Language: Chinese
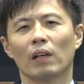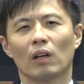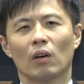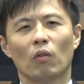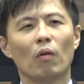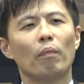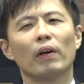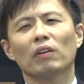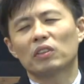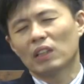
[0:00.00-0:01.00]
我们不
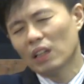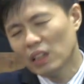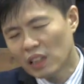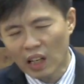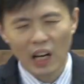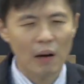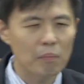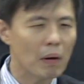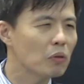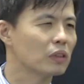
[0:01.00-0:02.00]
要整天看
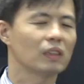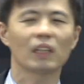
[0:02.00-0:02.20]
报纸，